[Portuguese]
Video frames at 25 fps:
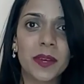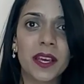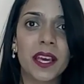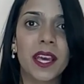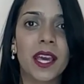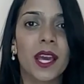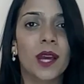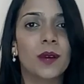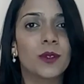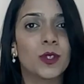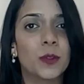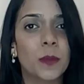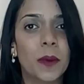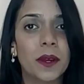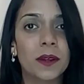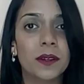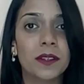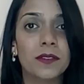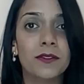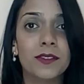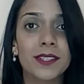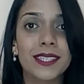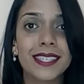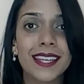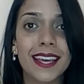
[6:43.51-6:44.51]
Eu espero que
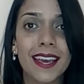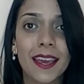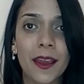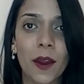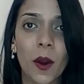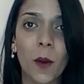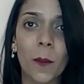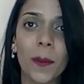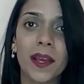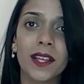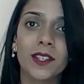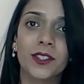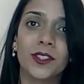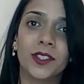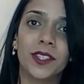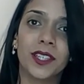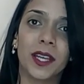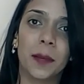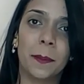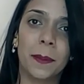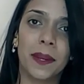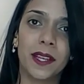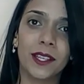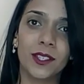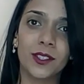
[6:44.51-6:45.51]
você realmente tenha
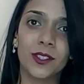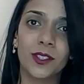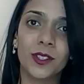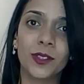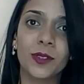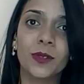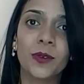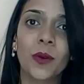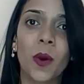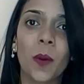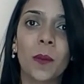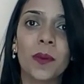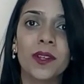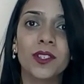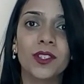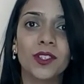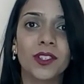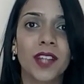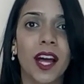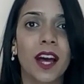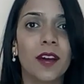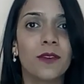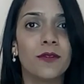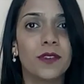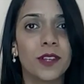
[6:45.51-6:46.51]
aprendido como
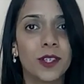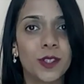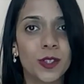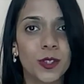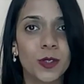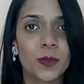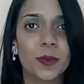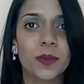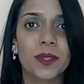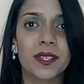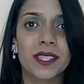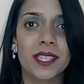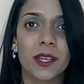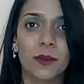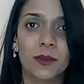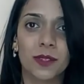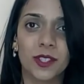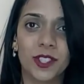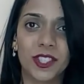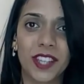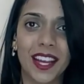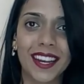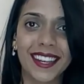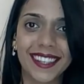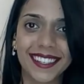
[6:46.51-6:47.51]
editar vídeos para o seu
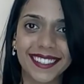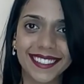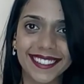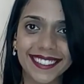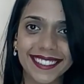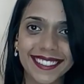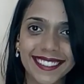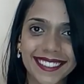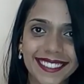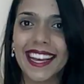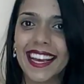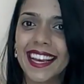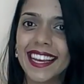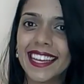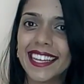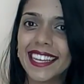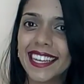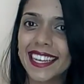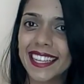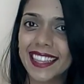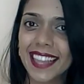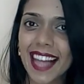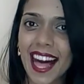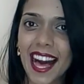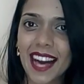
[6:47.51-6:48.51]
Instagram. E
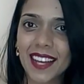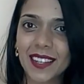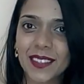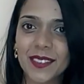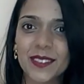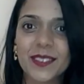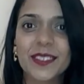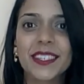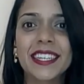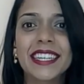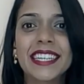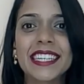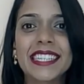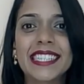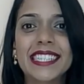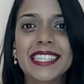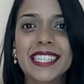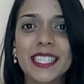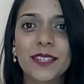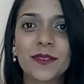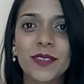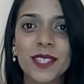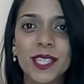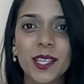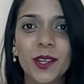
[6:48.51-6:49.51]
claro, se
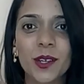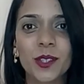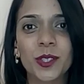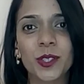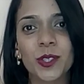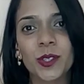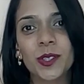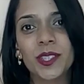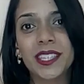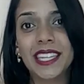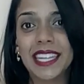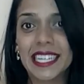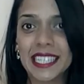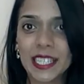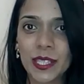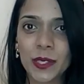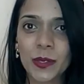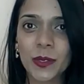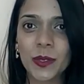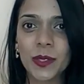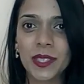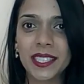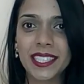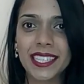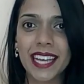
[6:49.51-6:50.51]
você gostou desse
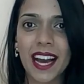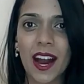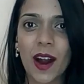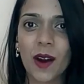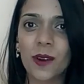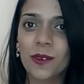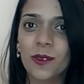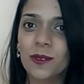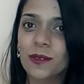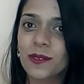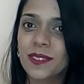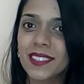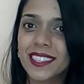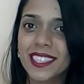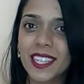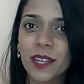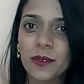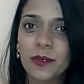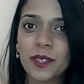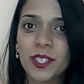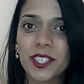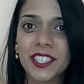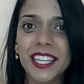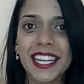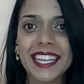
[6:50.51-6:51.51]
tutorial, não
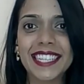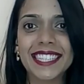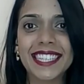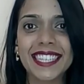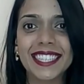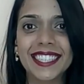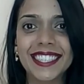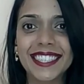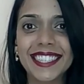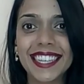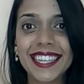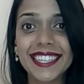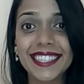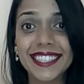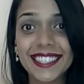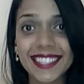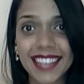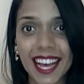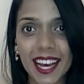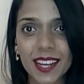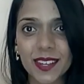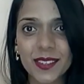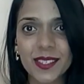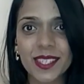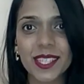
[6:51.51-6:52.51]
esqueça de
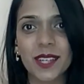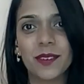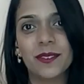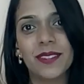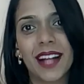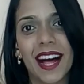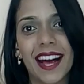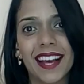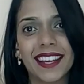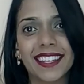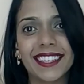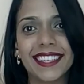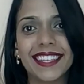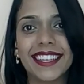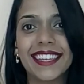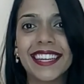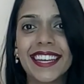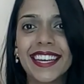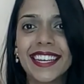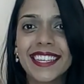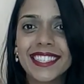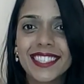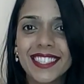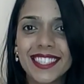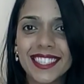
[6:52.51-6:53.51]
deixar o seu like,
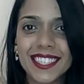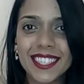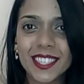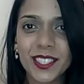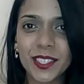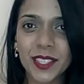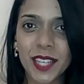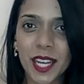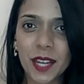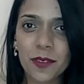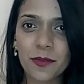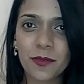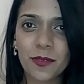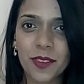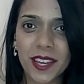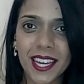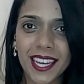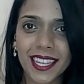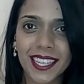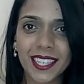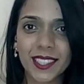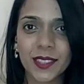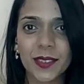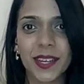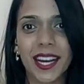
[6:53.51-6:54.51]
de se inscrever aqui
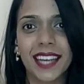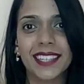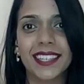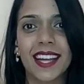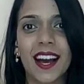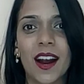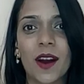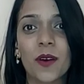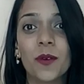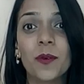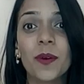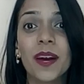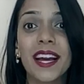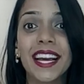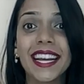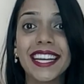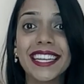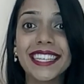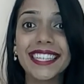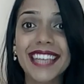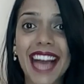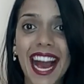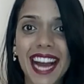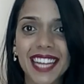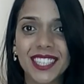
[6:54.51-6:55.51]
no canal e
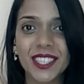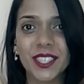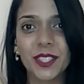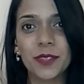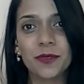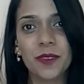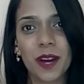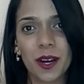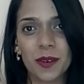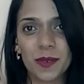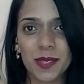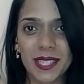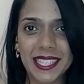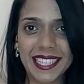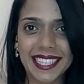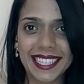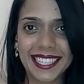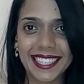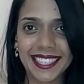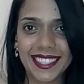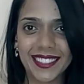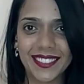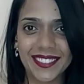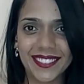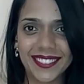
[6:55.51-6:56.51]
ativar o
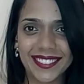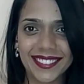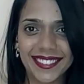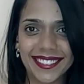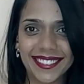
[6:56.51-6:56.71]
sininho.